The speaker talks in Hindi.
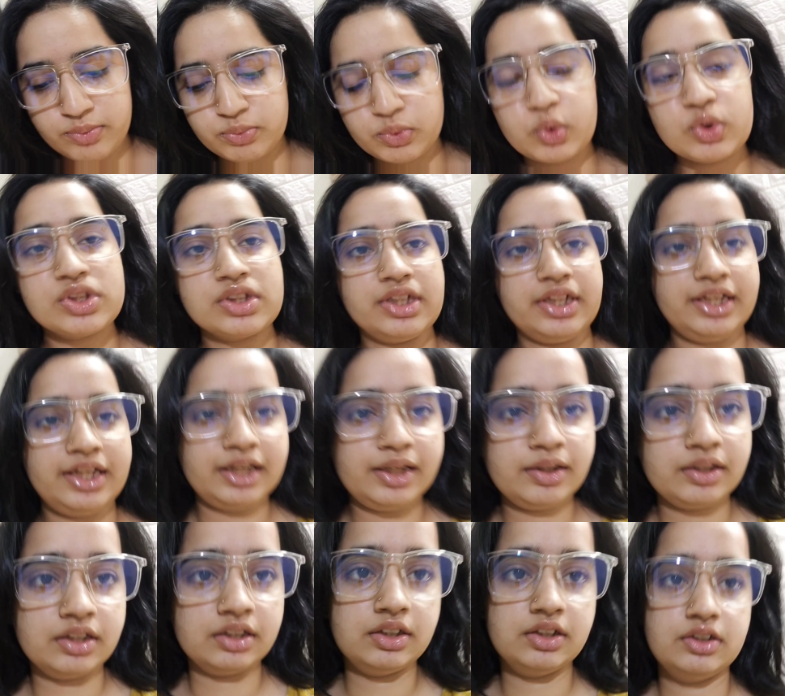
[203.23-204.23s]

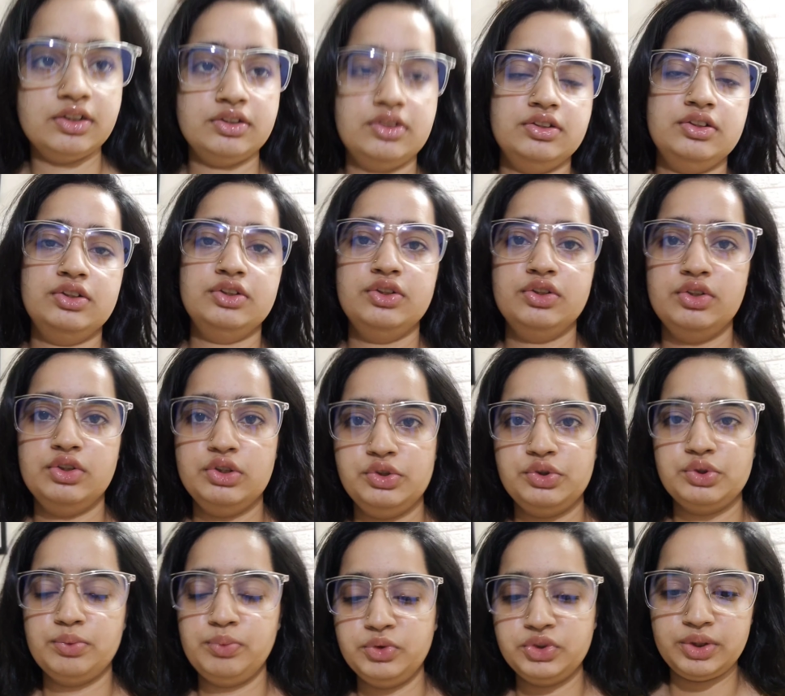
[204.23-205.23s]
मोस्टली
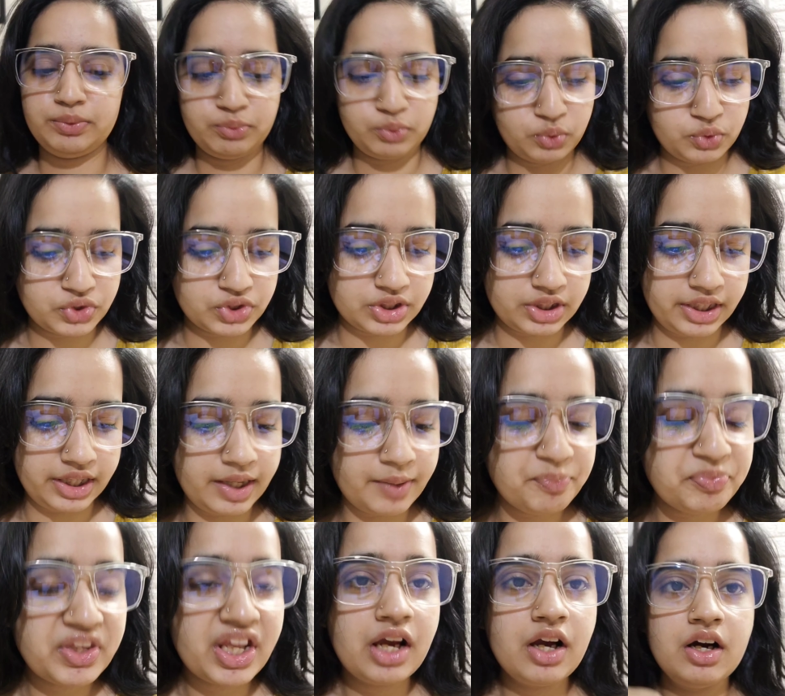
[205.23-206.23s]
सो मुझे मोस्टली
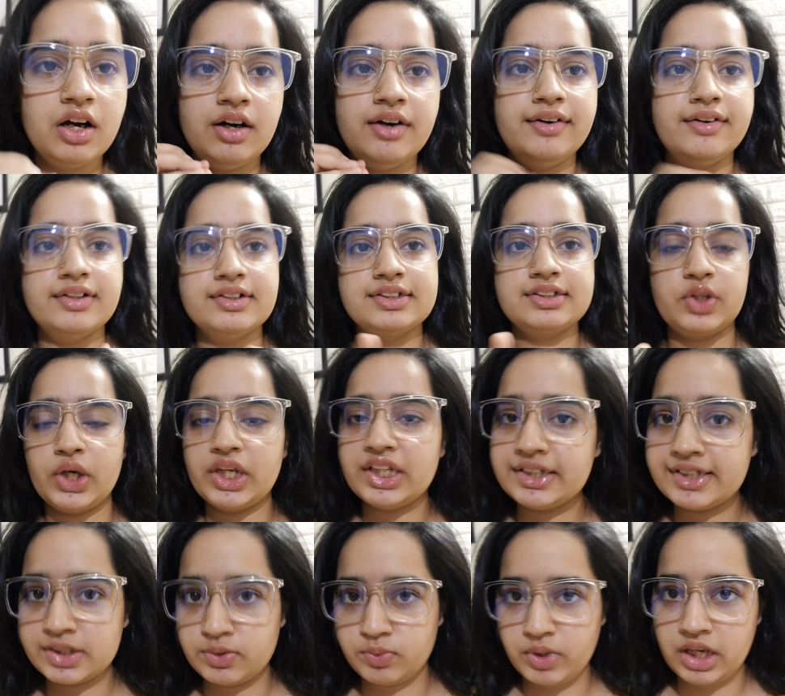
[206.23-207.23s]

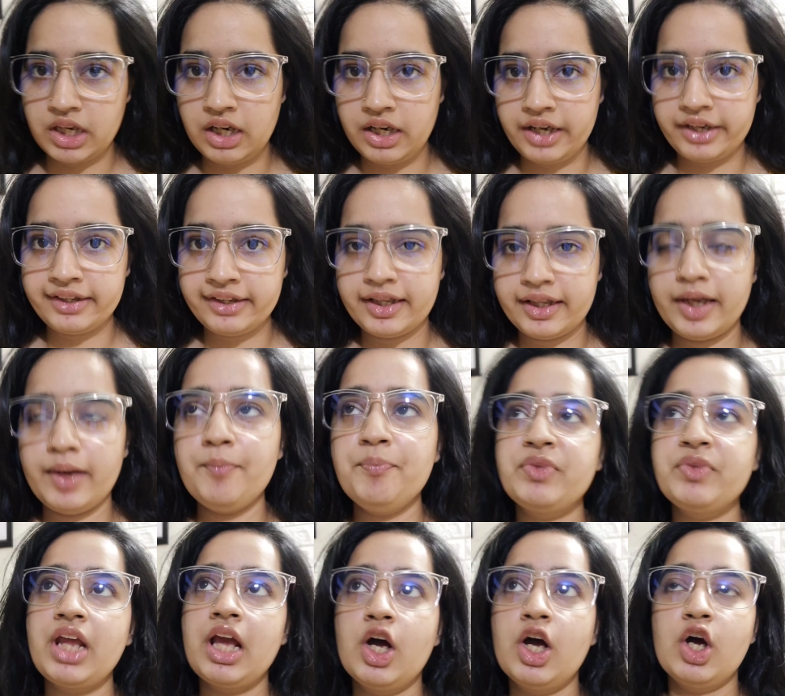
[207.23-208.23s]
स्क्रंचीज uh, वगैरह लेने थे
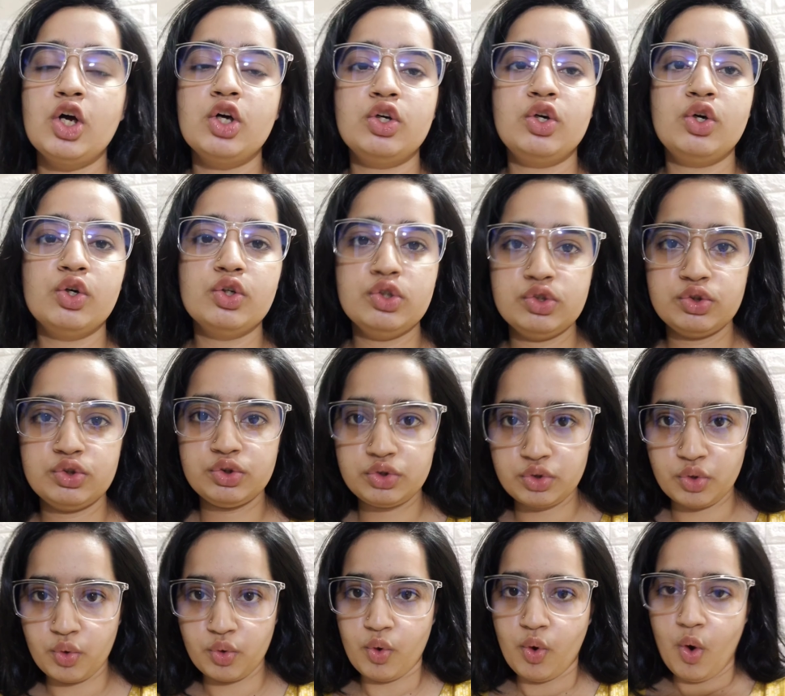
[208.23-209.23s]

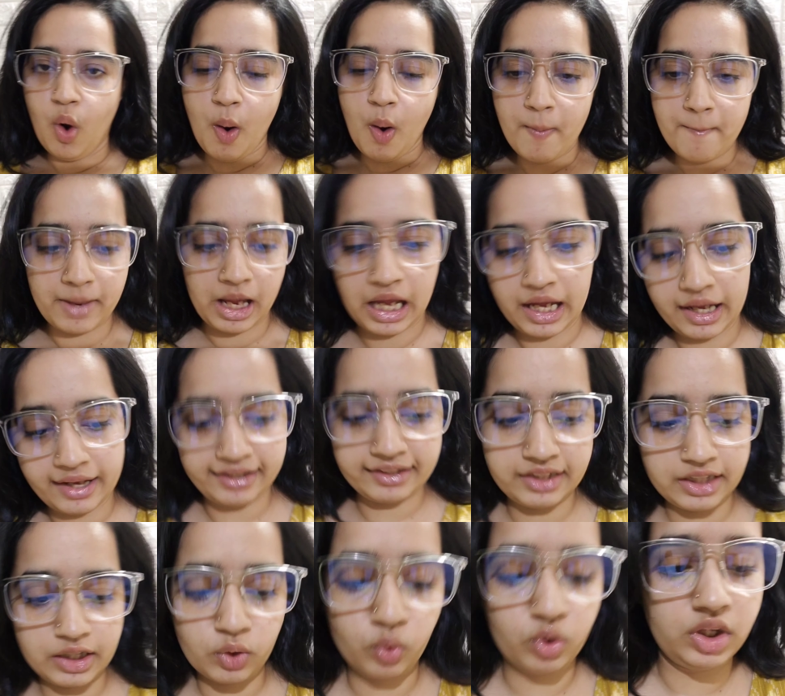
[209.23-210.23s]
सो so, मैं गई
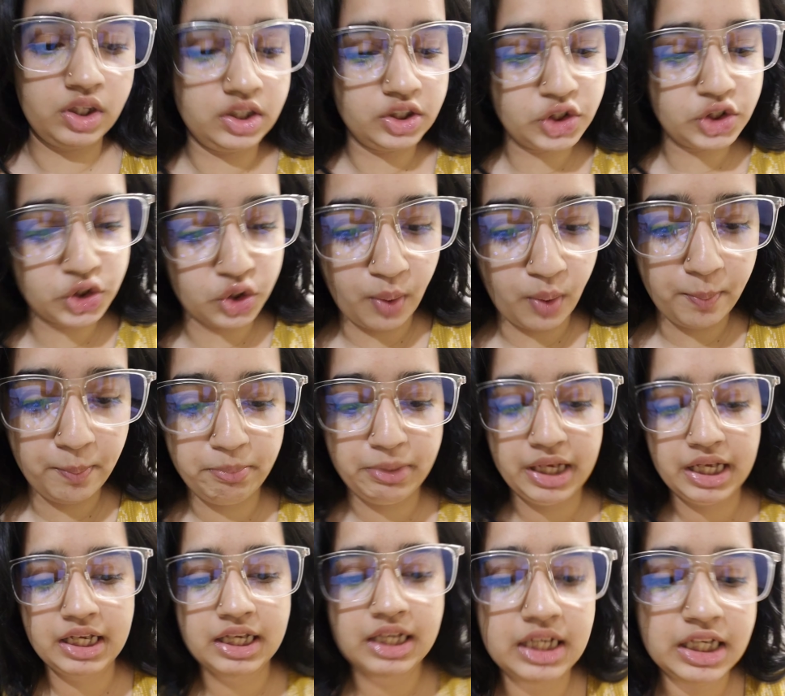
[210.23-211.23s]
थी लोकल शॉप
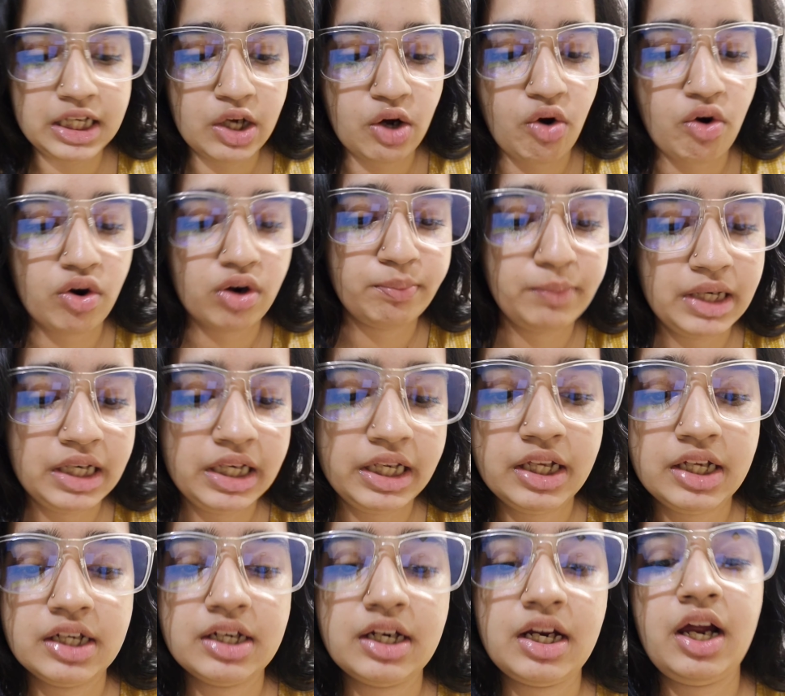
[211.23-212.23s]
पे ही और मैं
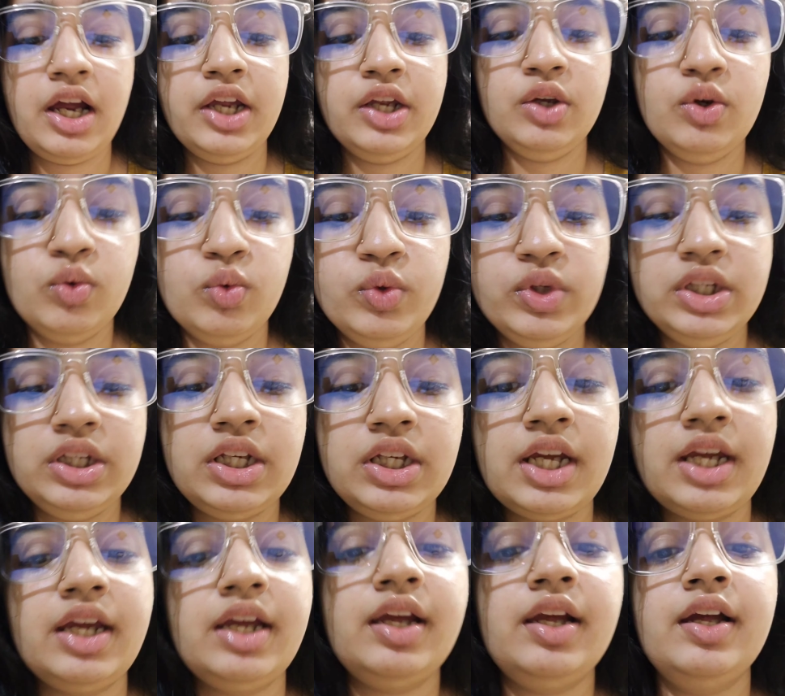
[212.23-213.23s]
लेकर आई हूँ
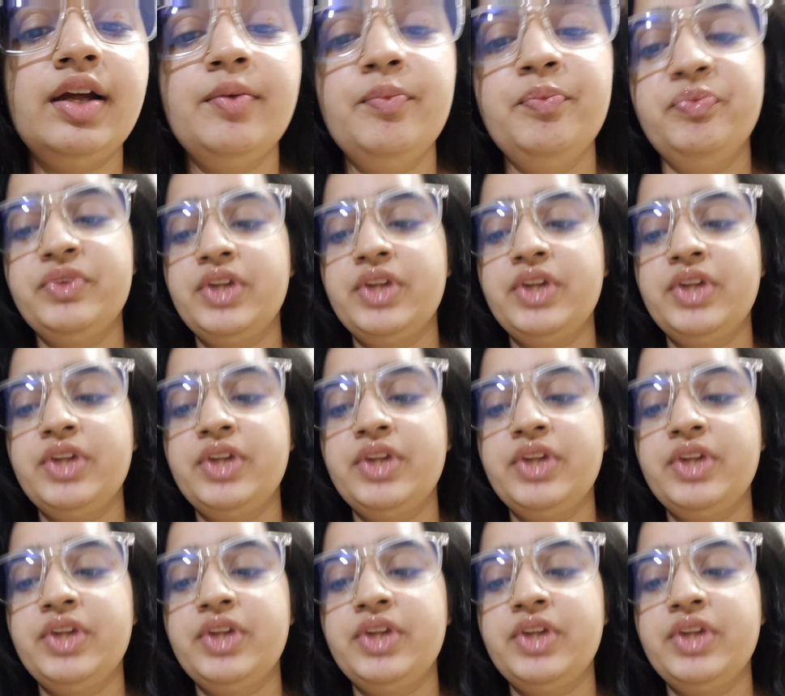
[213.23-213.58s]
ये